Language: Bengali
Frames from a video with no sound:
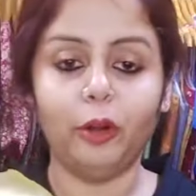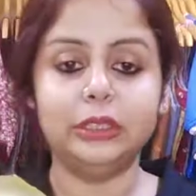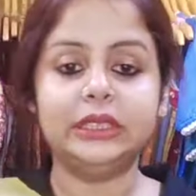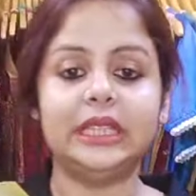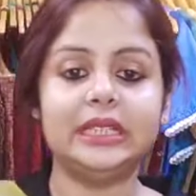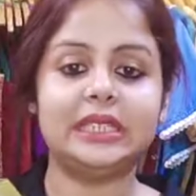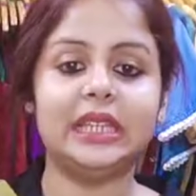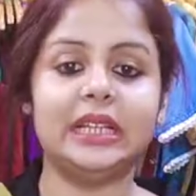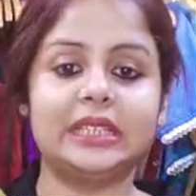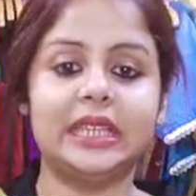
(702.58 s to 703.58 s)
পঞ্চাশ
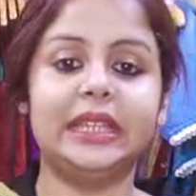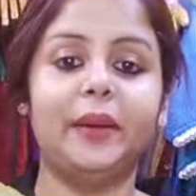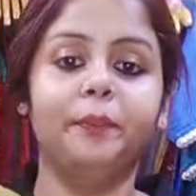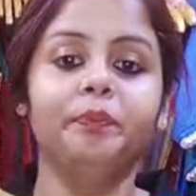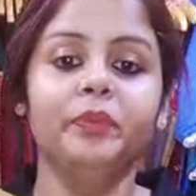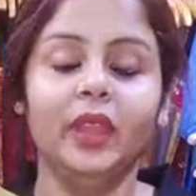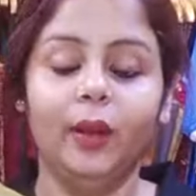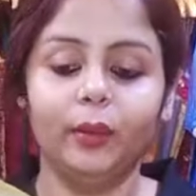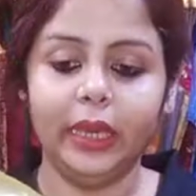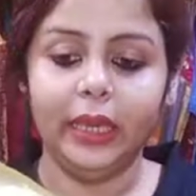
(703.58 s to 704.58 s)
যাচ্ছে দাম
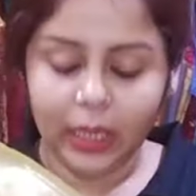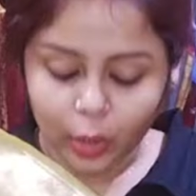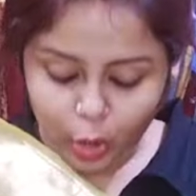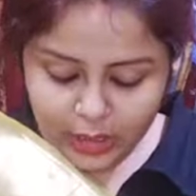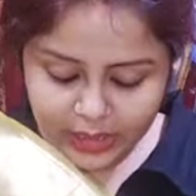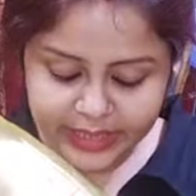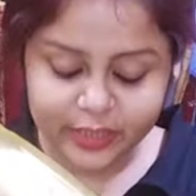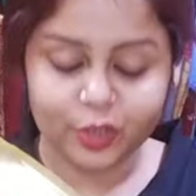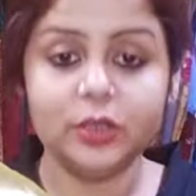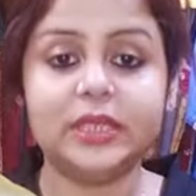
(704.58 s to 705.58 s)
ওকে
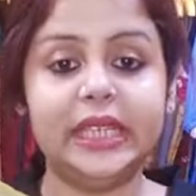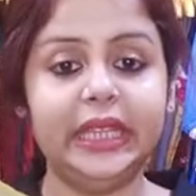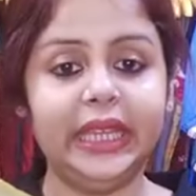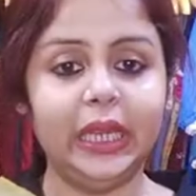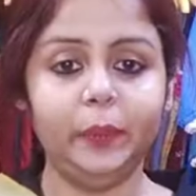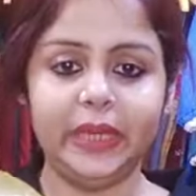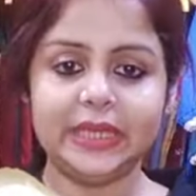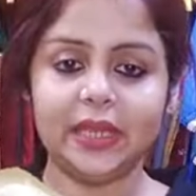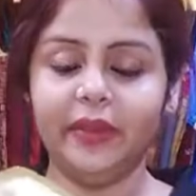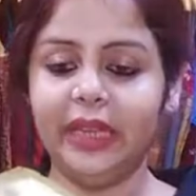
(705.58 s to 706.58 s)
কলাক্ষেত্র সিঙ্গেল পিস
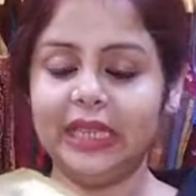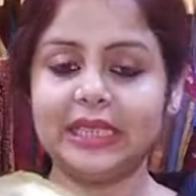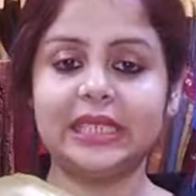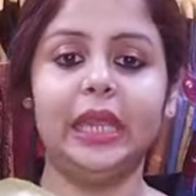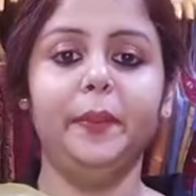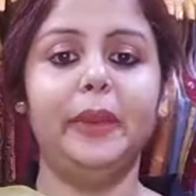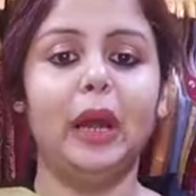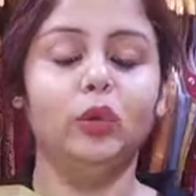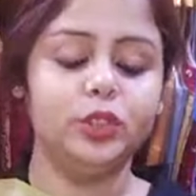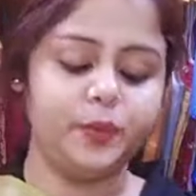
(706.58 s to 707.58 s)
অ্যাভেল আছে
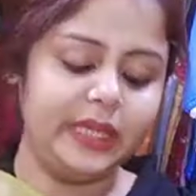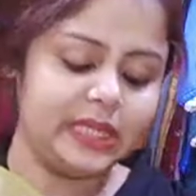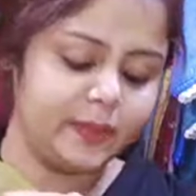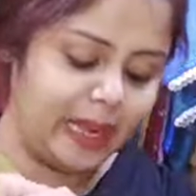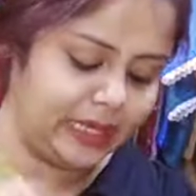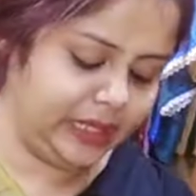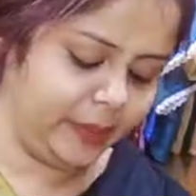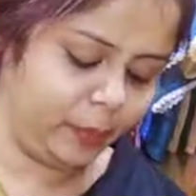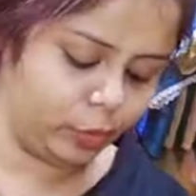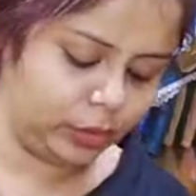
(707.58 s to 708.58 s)
ব্লাউজ পিস বানিয়ে
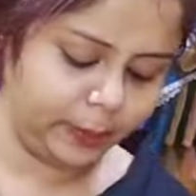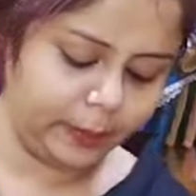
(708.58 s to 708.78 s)
পরতে